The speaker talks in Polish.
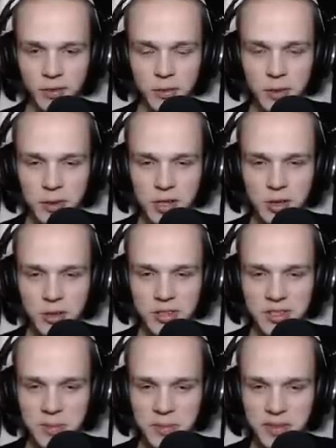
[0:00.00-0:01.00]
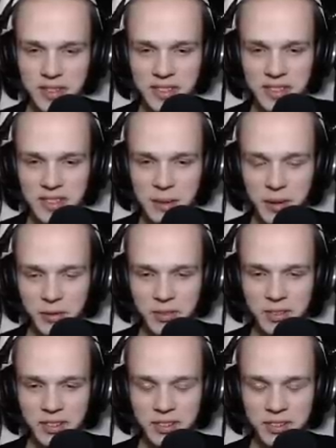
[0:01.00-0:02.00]
sumie ostatnio się z nim y, na pa
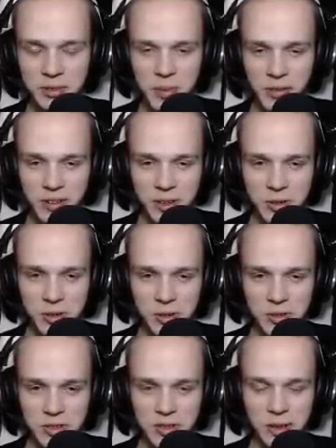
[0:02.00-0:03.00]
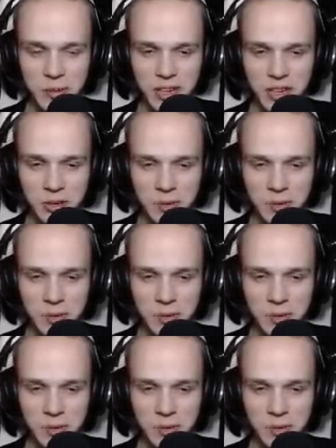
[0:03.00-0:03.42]
y, u na odcinku z nim tak przejechaliśmy